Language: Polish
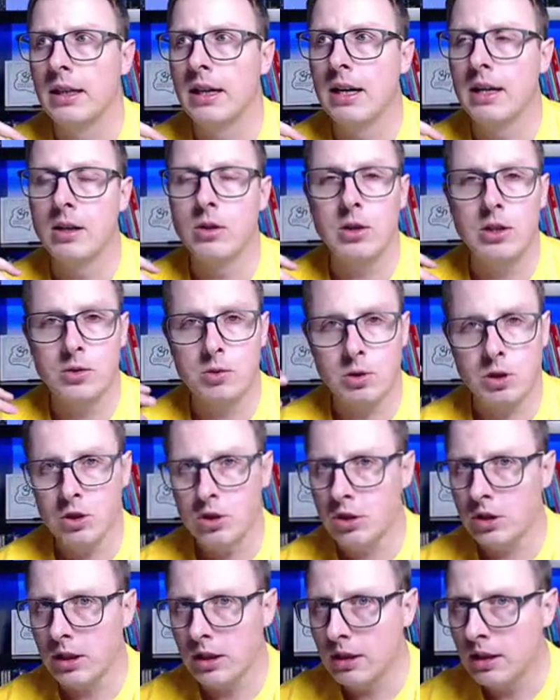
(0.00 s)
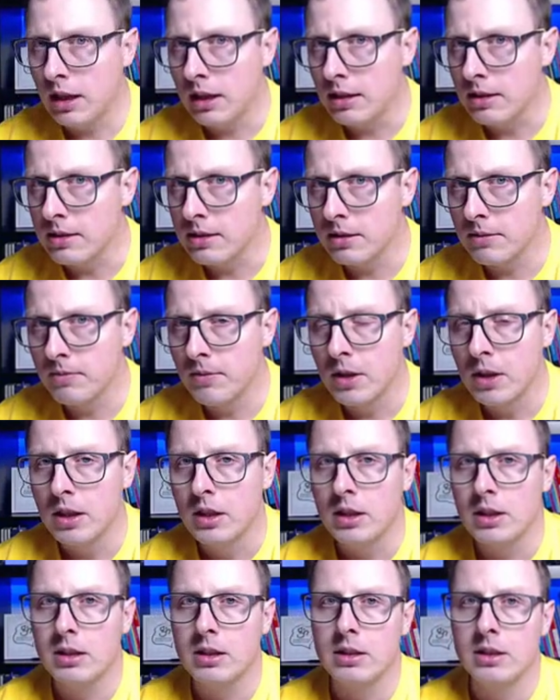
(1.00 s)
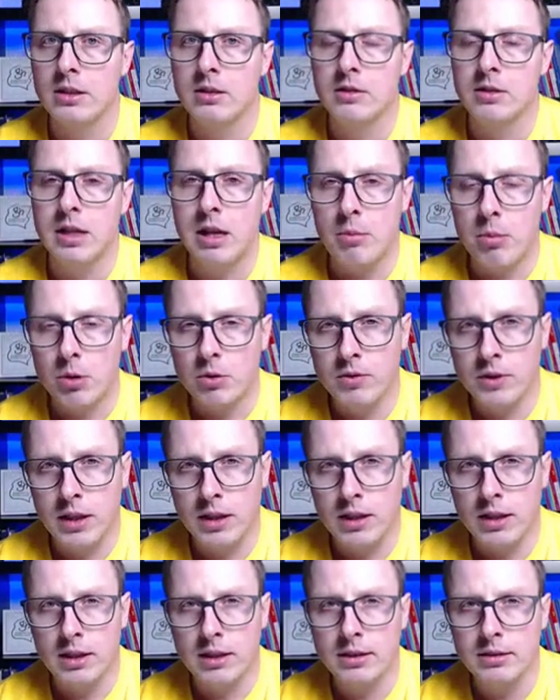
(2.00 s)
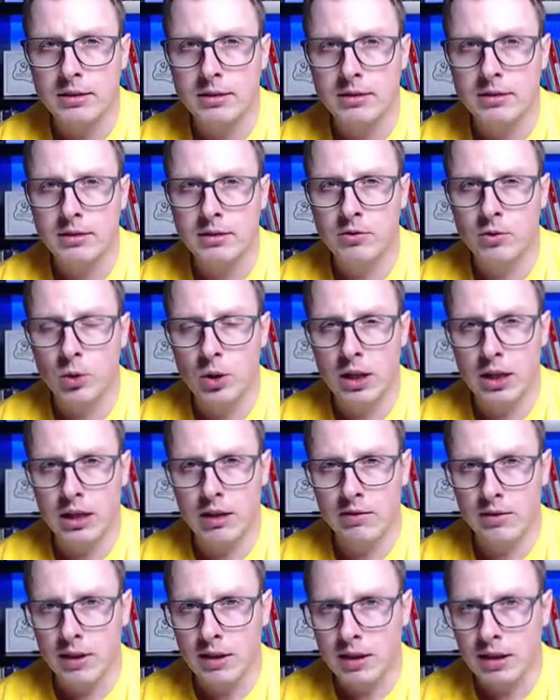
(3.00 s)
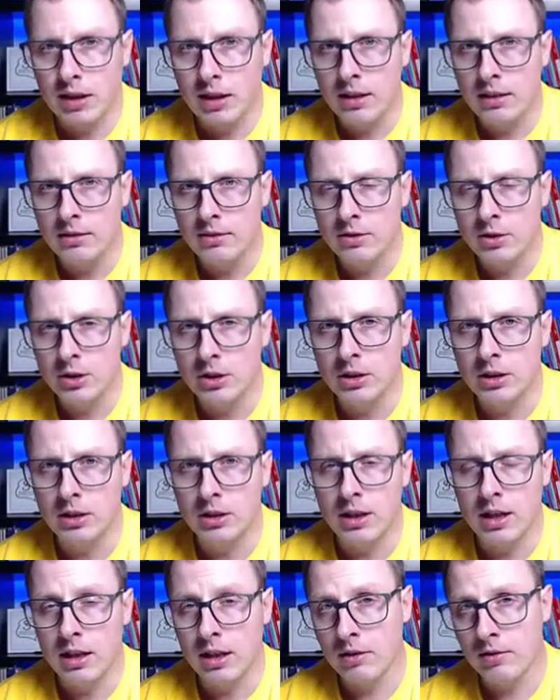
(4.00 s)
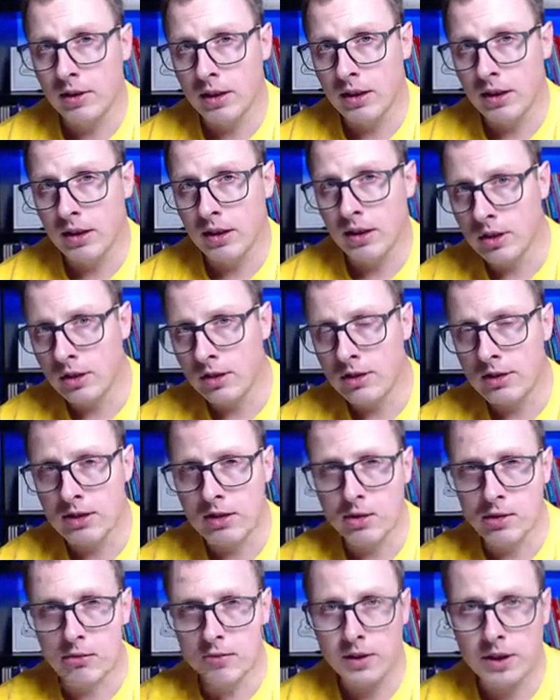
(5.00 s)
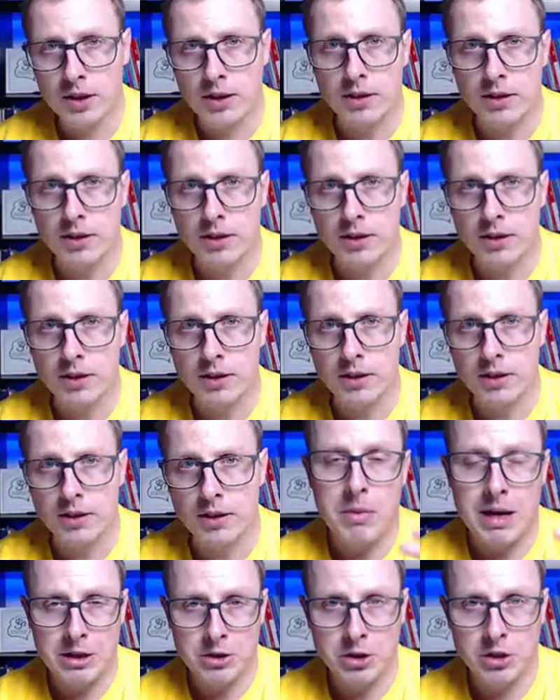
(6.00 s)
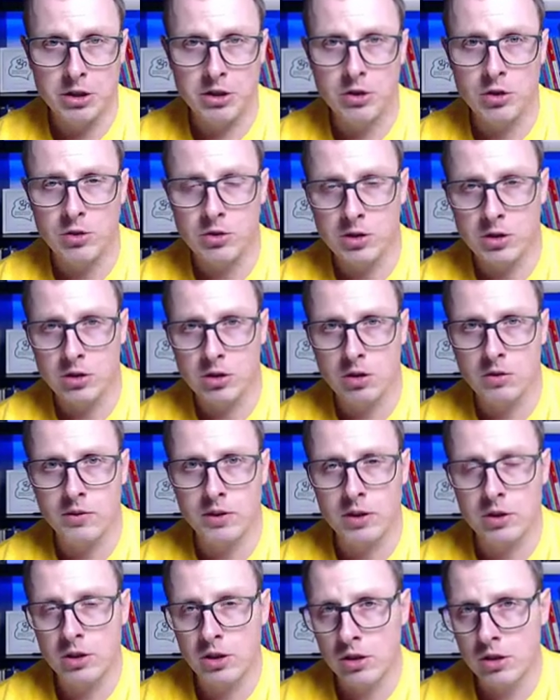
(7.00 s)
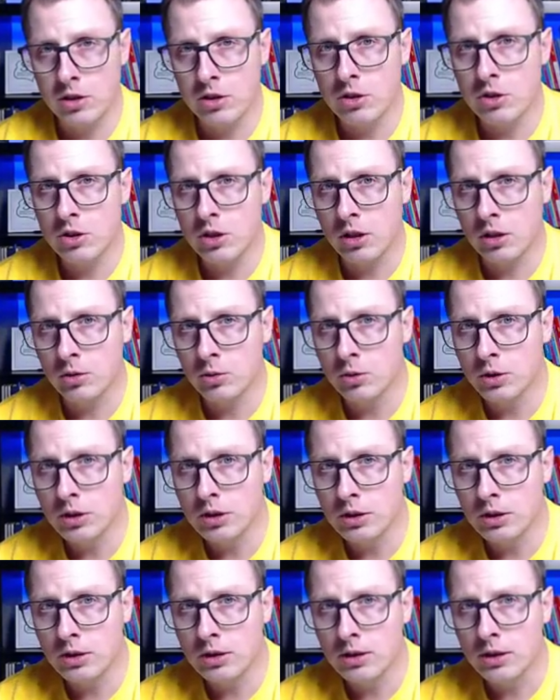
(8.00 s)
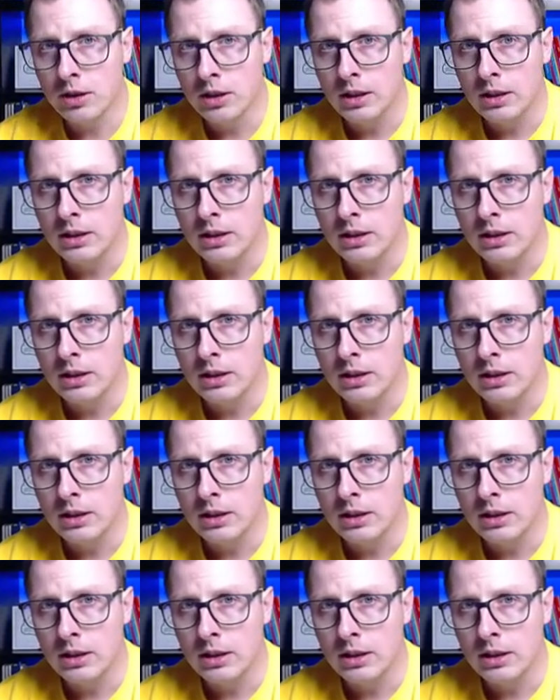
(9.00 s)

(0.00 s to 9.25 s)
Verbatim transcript: Ale okazuje się, że tak nie jest. E, dla porównania dwutlenek węgla, czyli tlenek węgla 4 CO2 o masie cząsteczkowej 44 unity,